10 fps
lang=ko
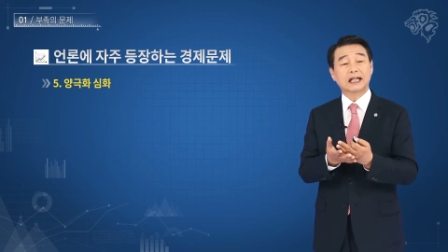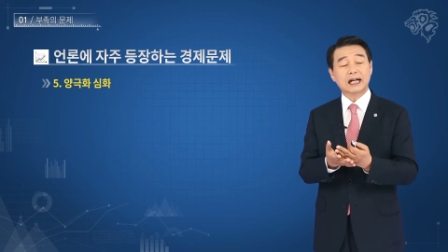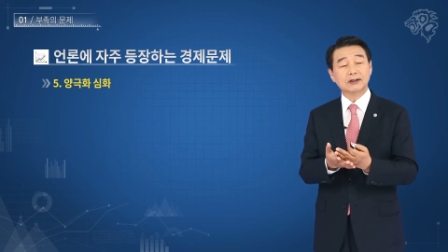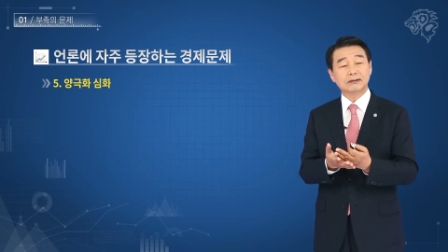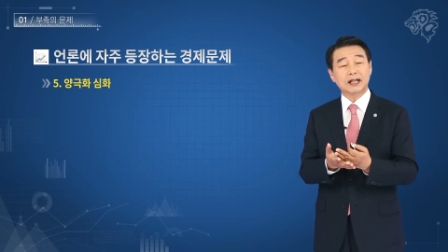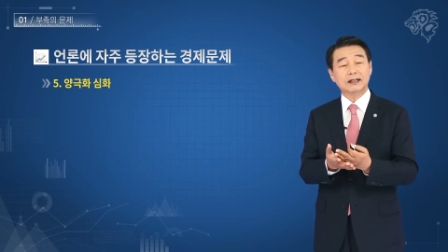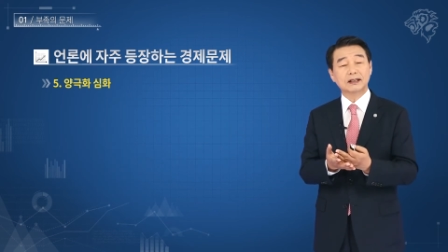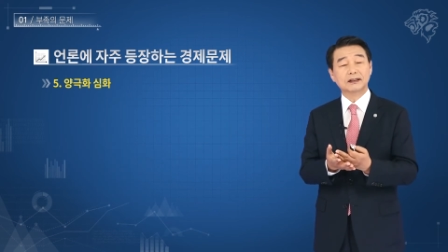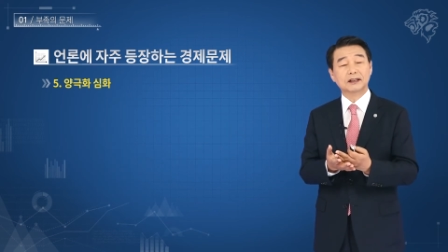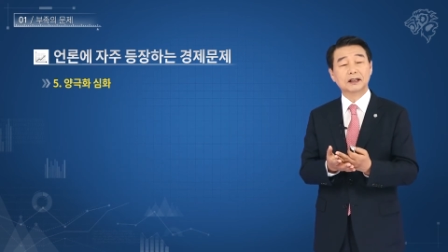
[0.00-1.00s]

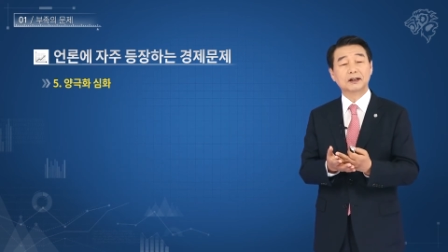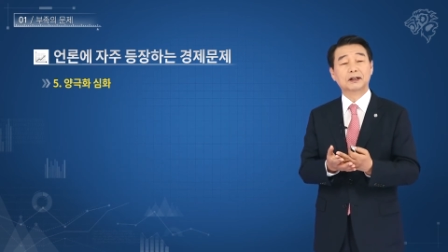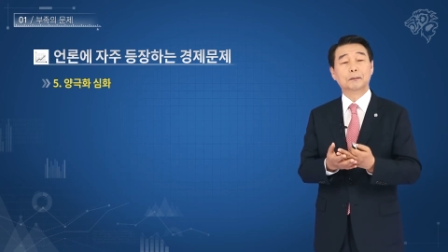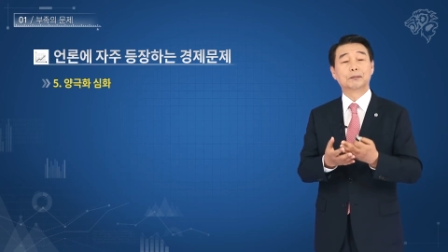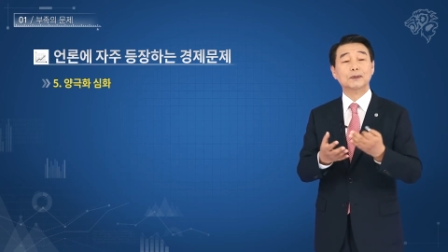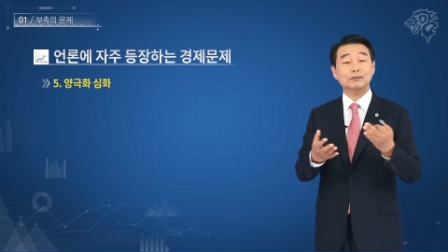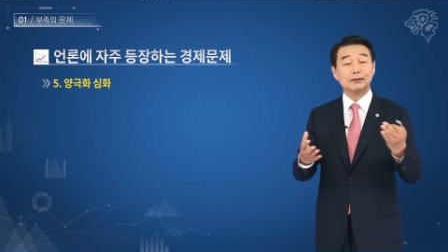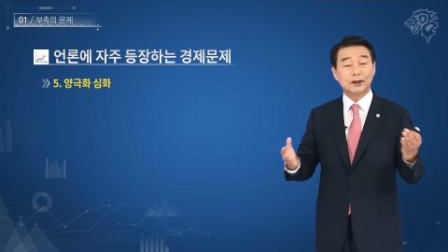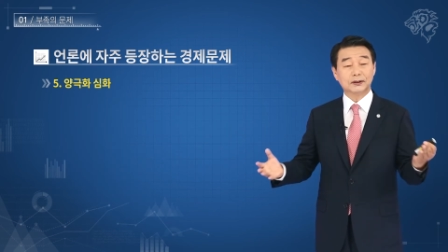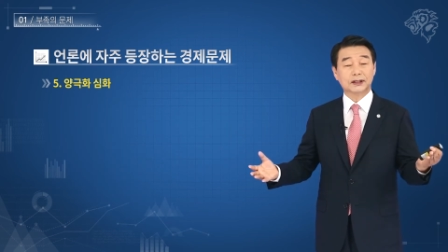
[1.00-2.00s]
양극화라는 건
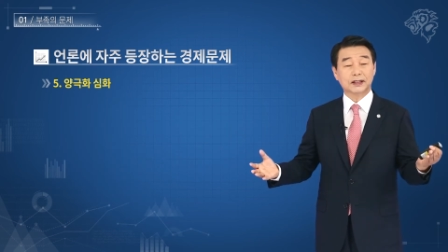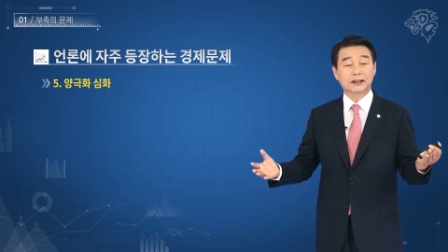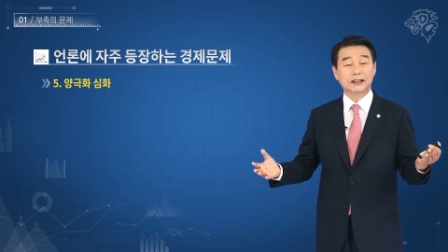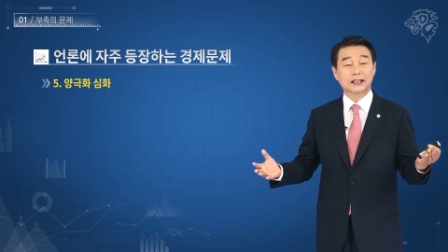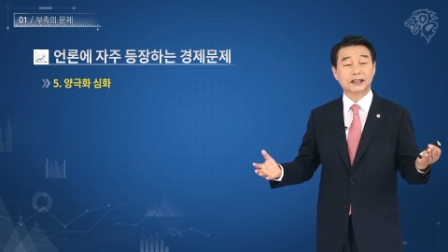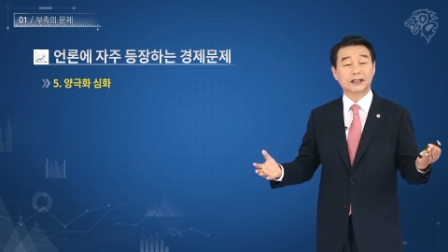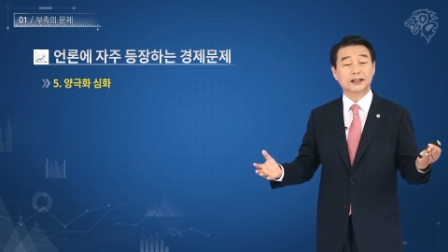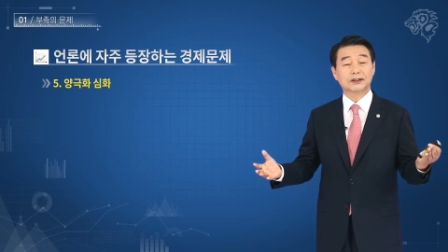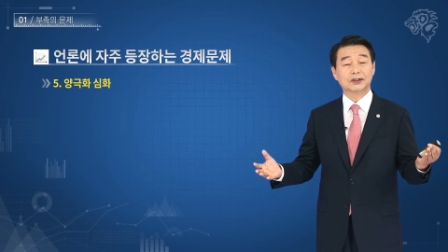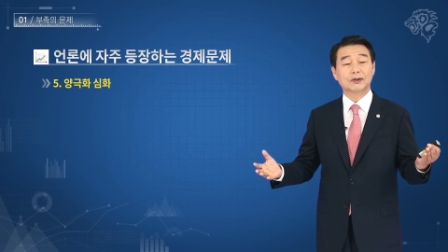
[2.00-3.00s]
빈부격차를
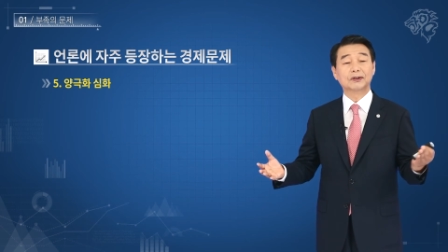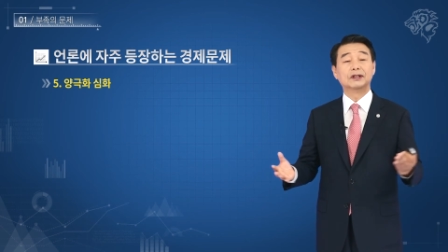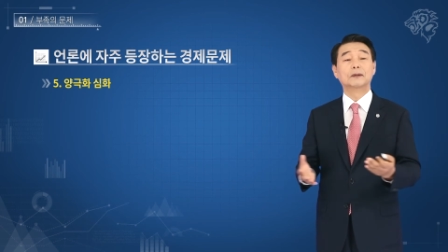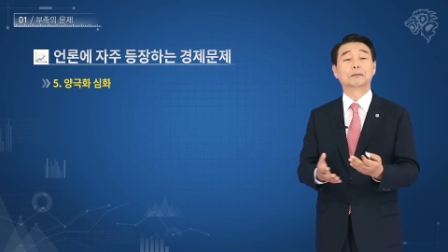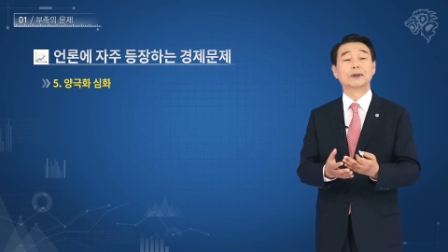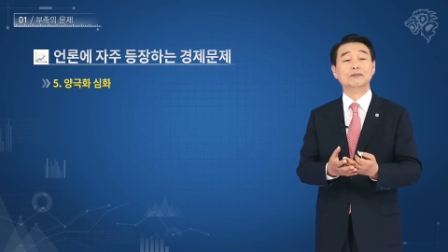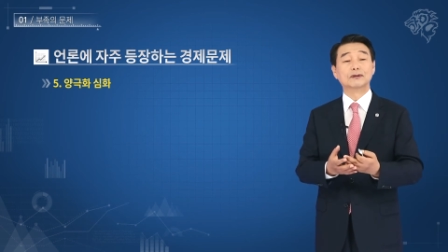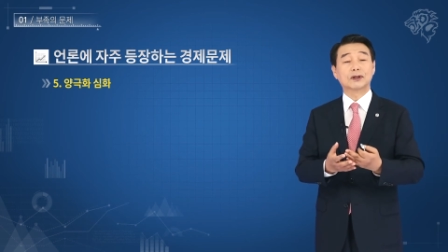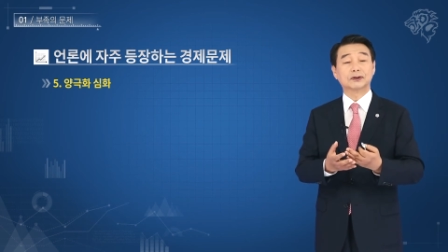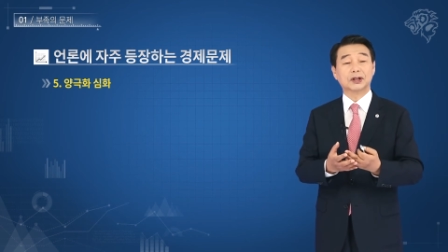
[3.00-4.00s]
이야기하겠죠. 이런
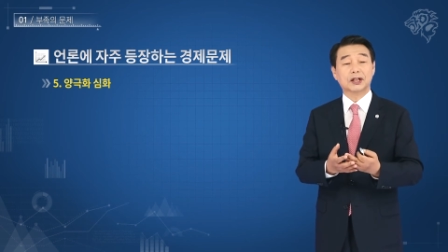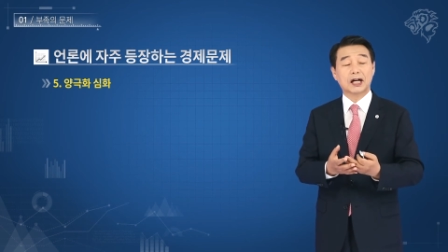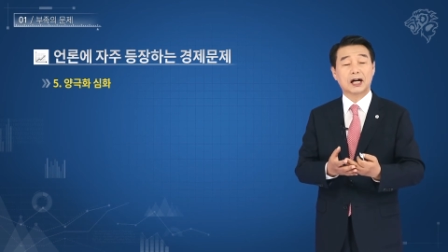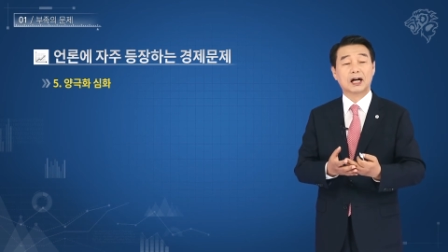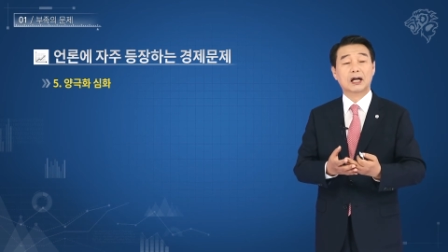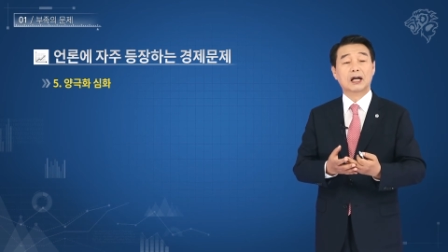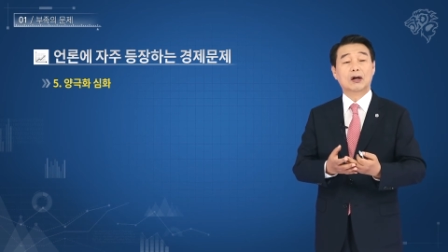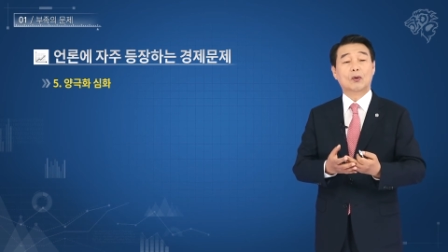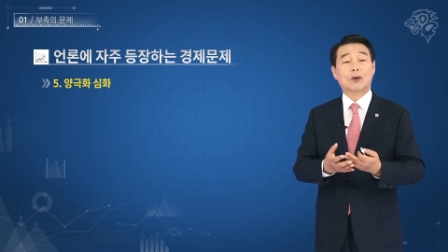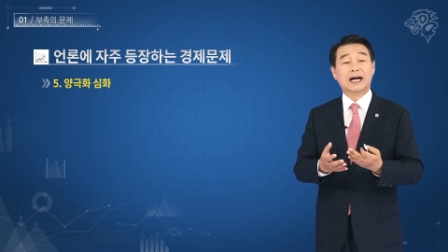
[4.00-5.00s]
빈부격차가
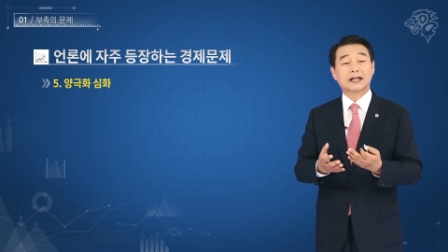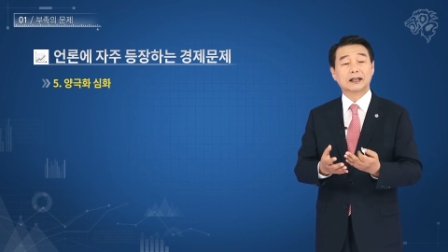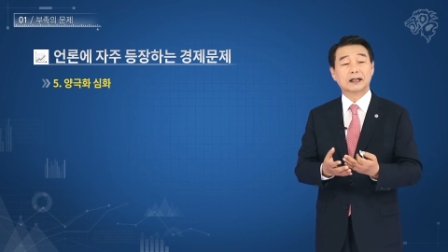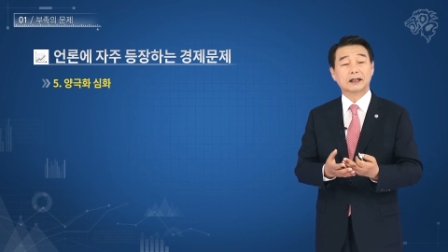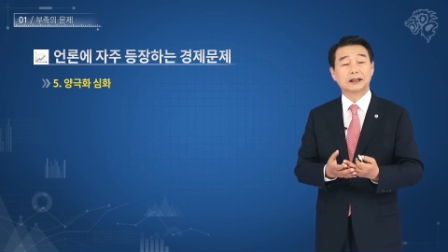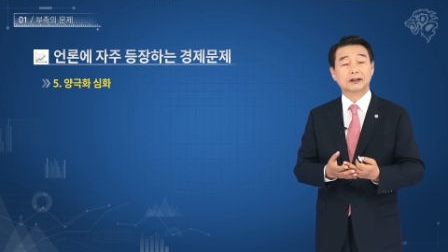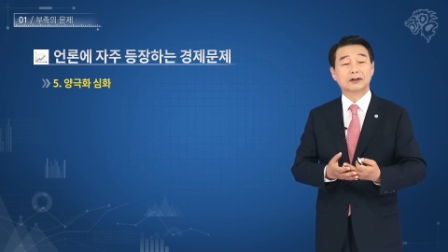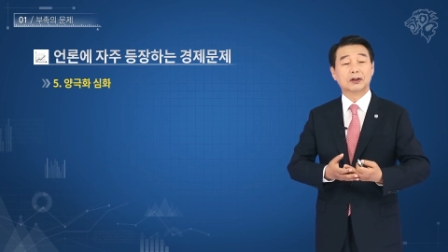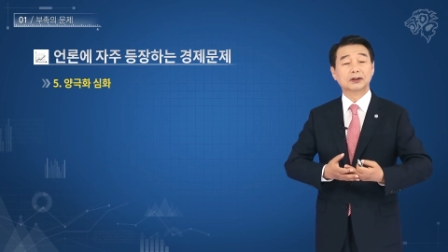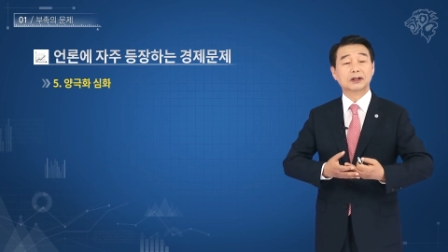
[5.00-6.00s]

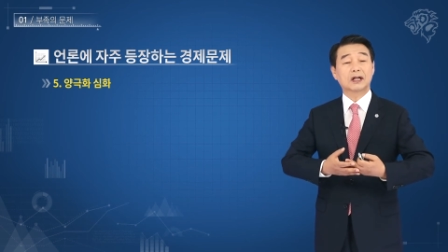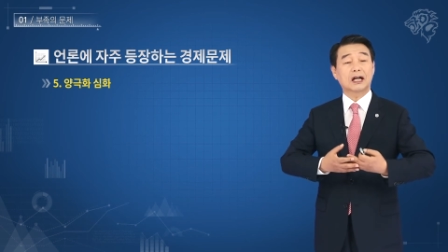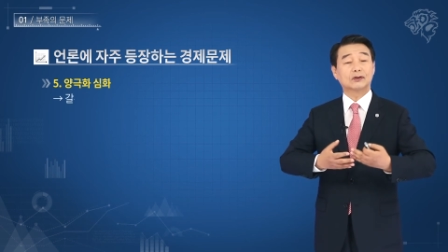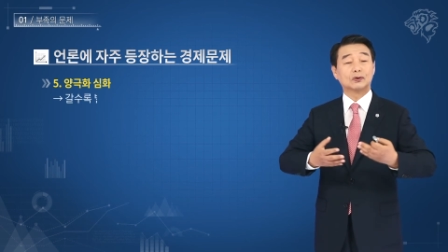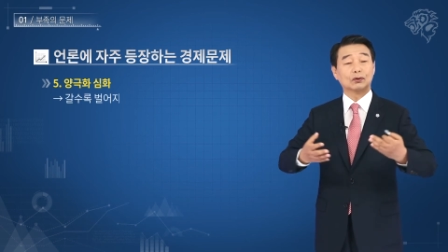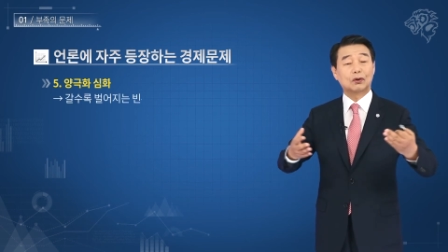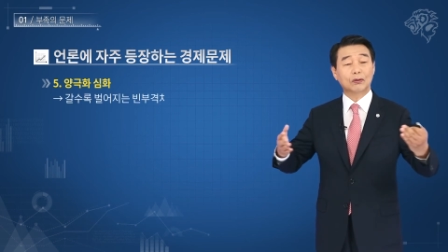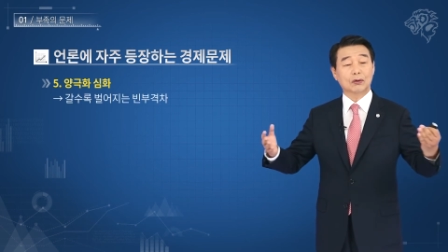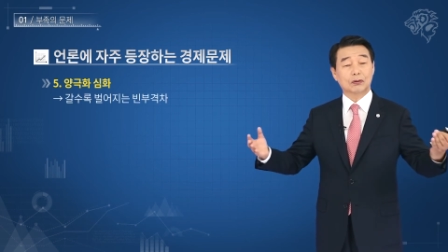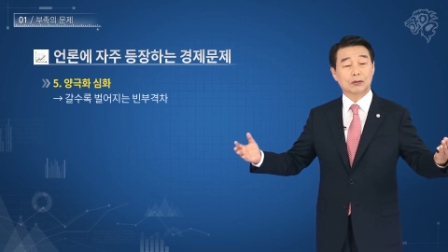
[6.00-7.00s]
완화되기는 커녕
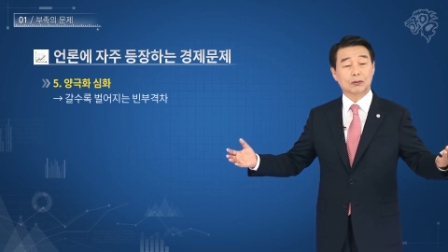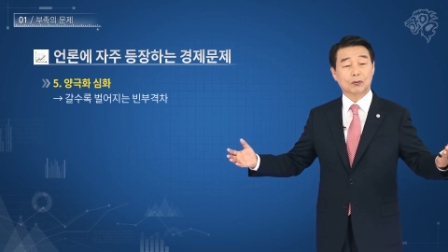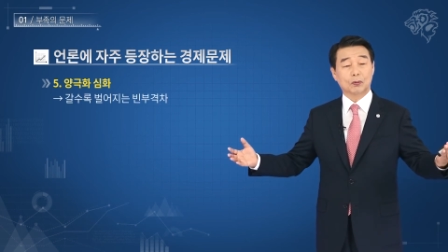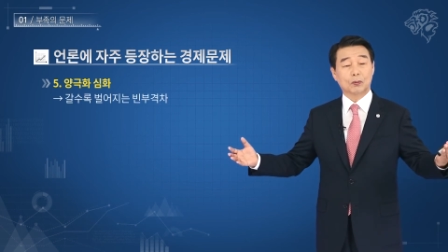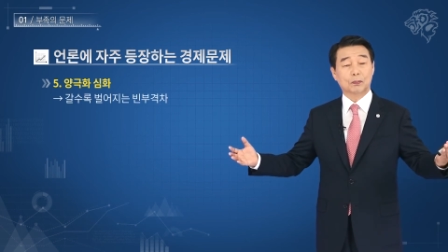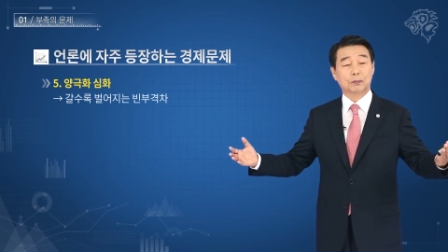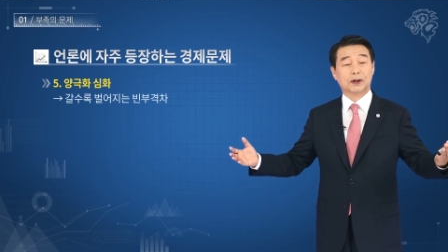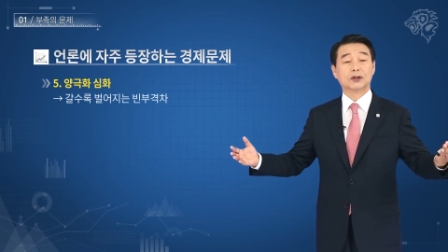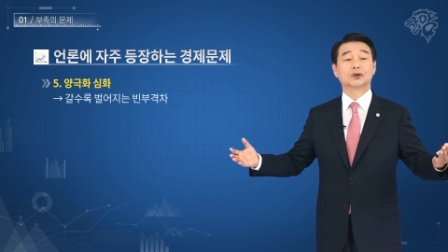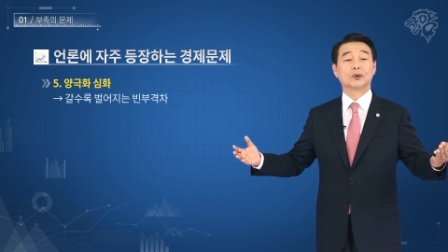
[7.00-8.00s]
갈수록
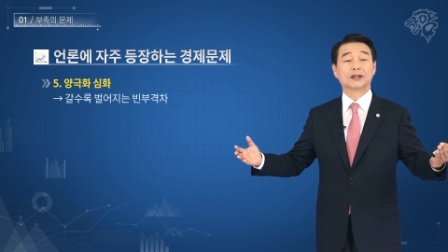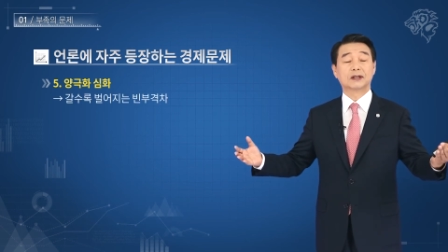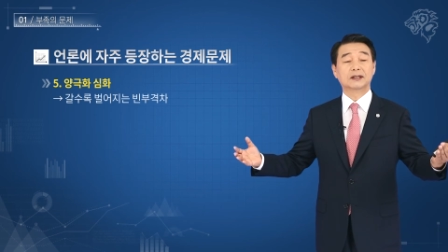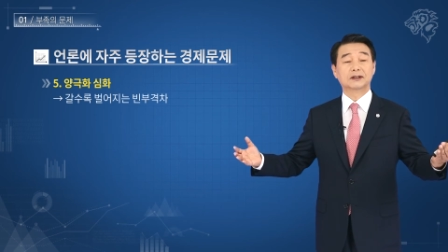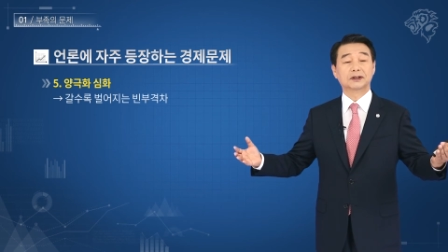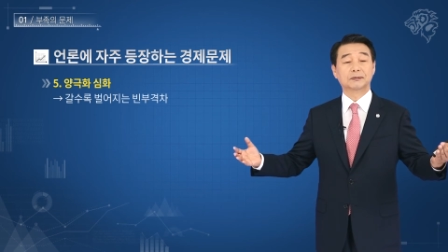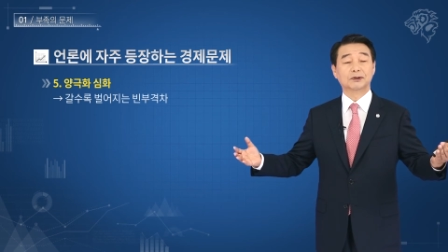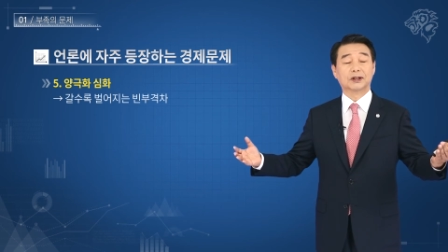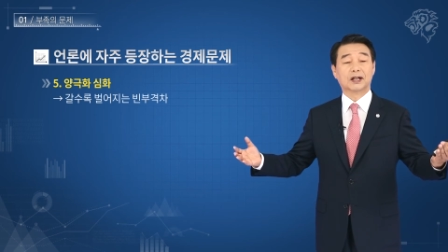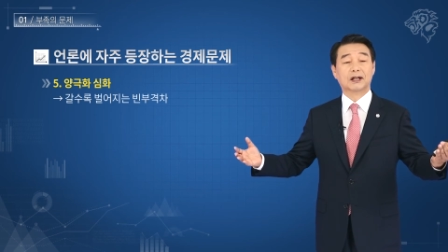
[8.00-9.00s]
벌어지고 있다는
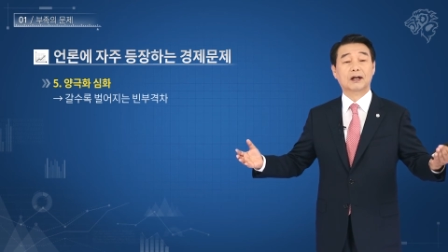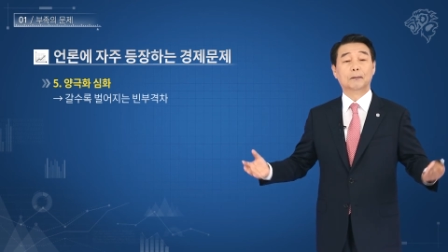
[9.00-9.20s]
것입니다.